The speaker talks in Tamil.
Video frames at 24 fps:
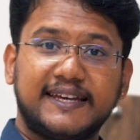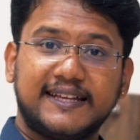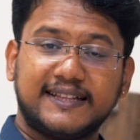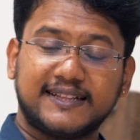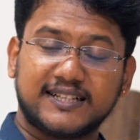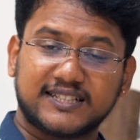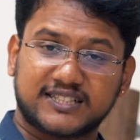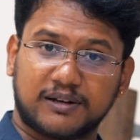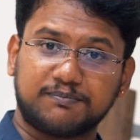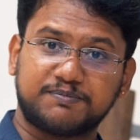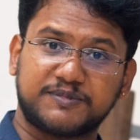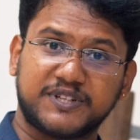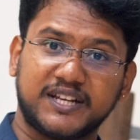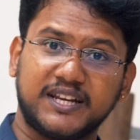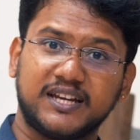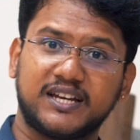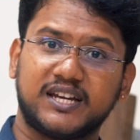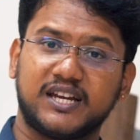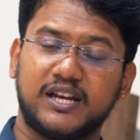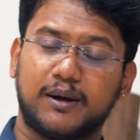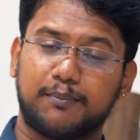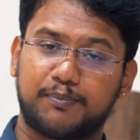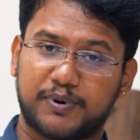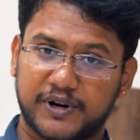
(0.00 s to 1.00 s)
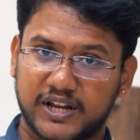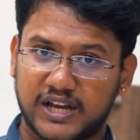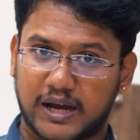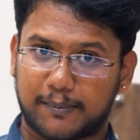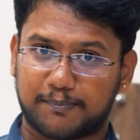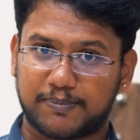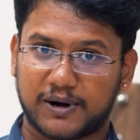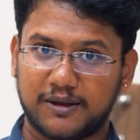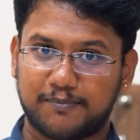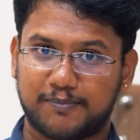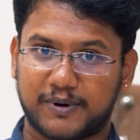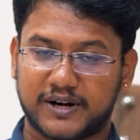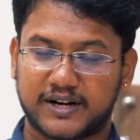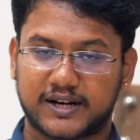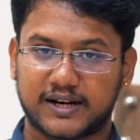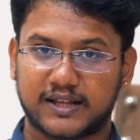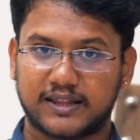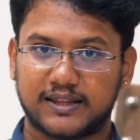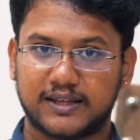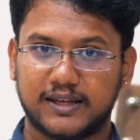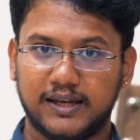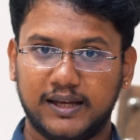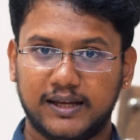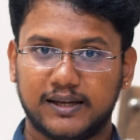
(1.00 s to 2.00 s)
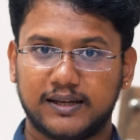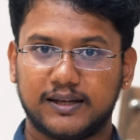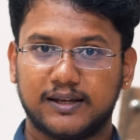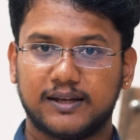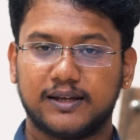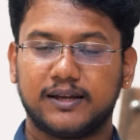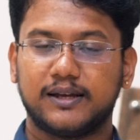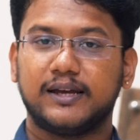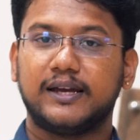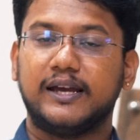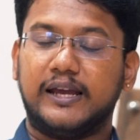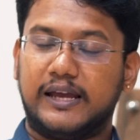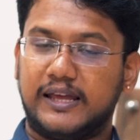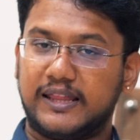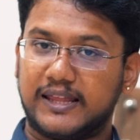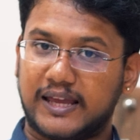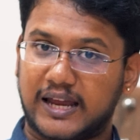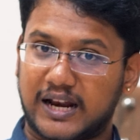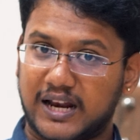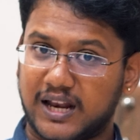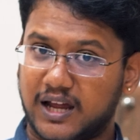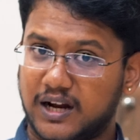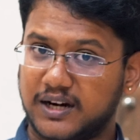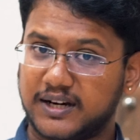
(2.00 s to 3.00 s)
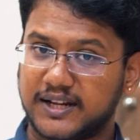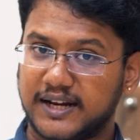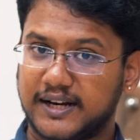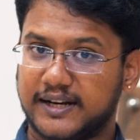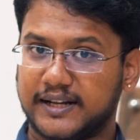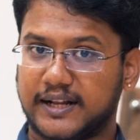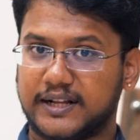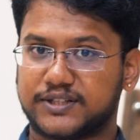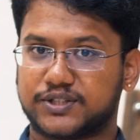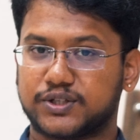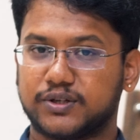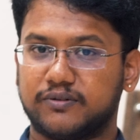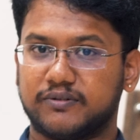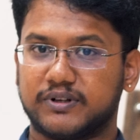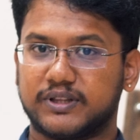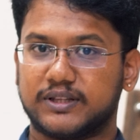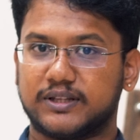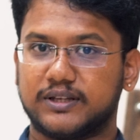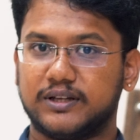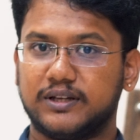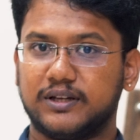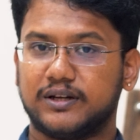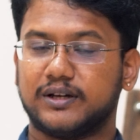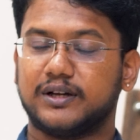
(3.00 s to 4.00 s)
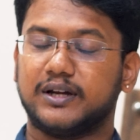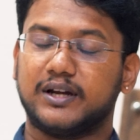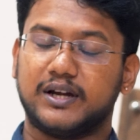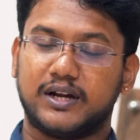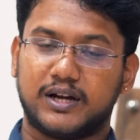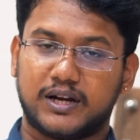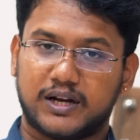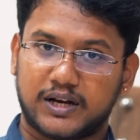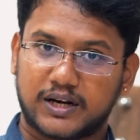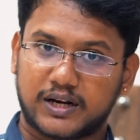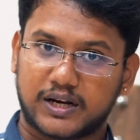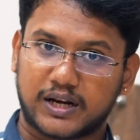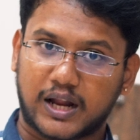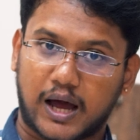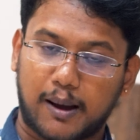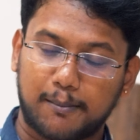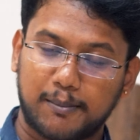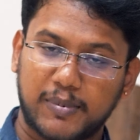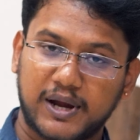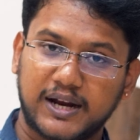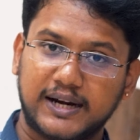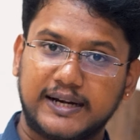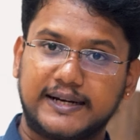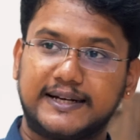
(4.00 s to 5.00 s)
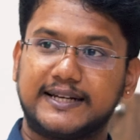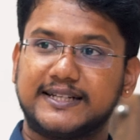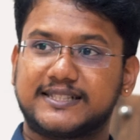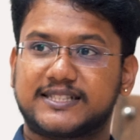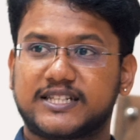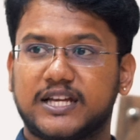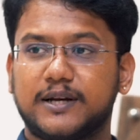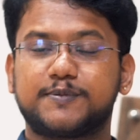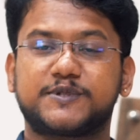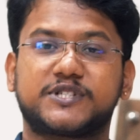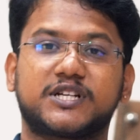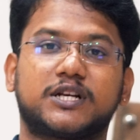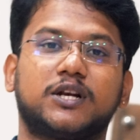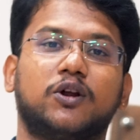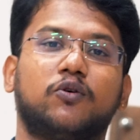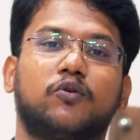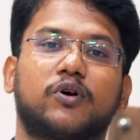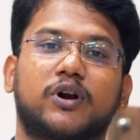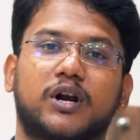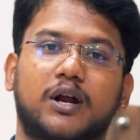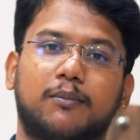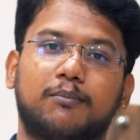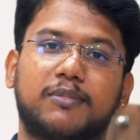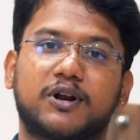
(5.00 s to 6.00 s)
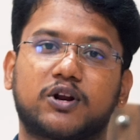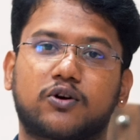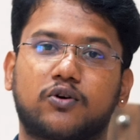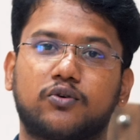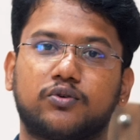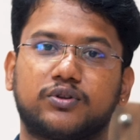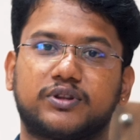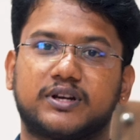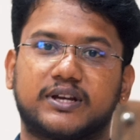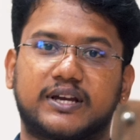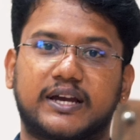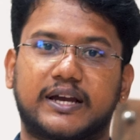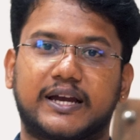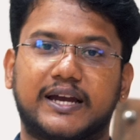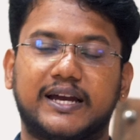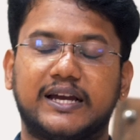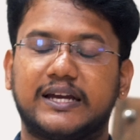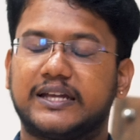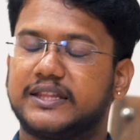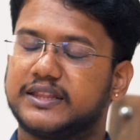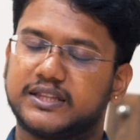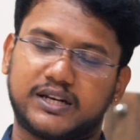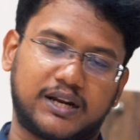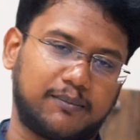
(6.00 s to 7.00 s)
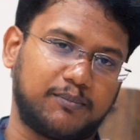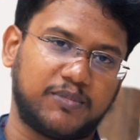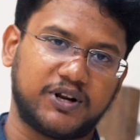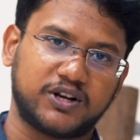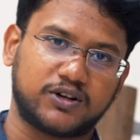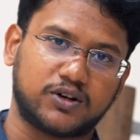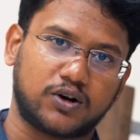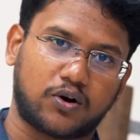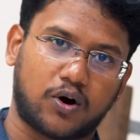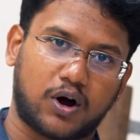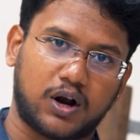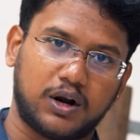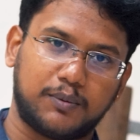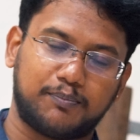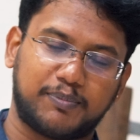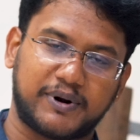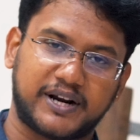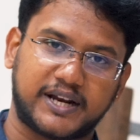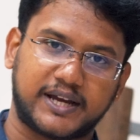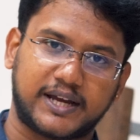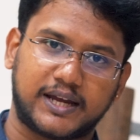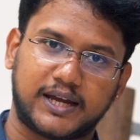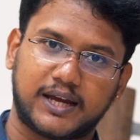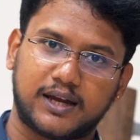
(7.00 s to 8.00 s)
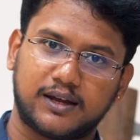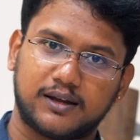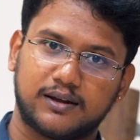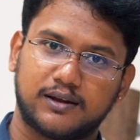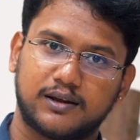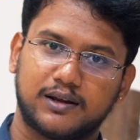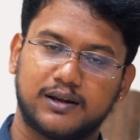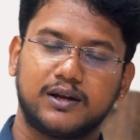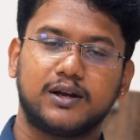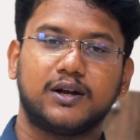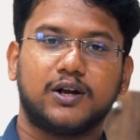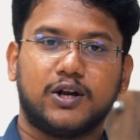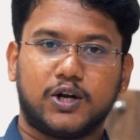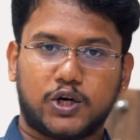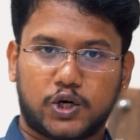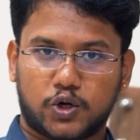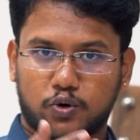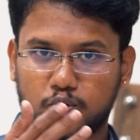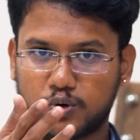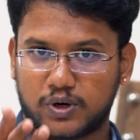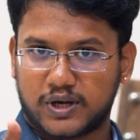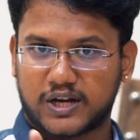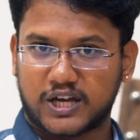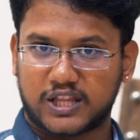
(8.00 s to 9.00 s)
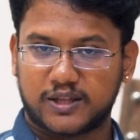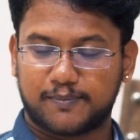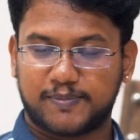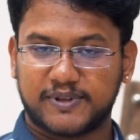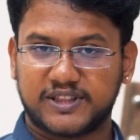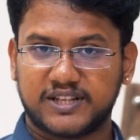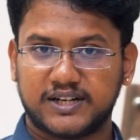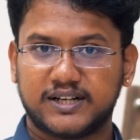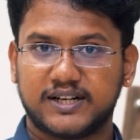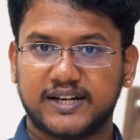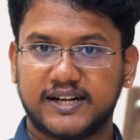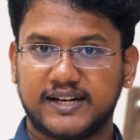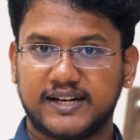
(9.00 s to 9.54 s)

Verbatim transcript: இந்த சப்சிடிக்கு எப்படி அப்ளை பண்ணுறது இது எல்லா டீட்டெயில்ஸும் வந்து நாம் டிஸ்கிரிப்ஷனில் ஒரு நம்பர் கொடுத்துருக்கேங்க இந்த நம்பருக்கு கால் பண்ணுங்கள் நான் உங்களுக்கு அதை பற்றின